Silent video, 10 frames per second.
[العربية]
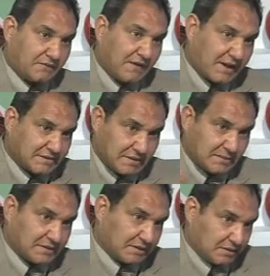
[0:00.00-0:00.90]
في حادثه
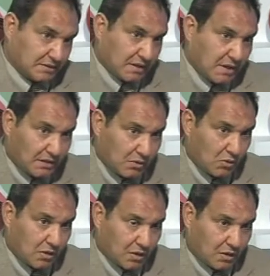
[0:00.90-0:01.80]
مثلا جديد هل
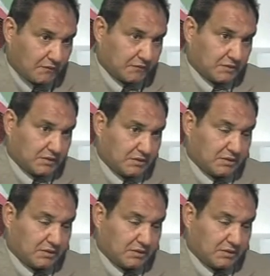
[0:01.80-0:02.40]
هو الافضل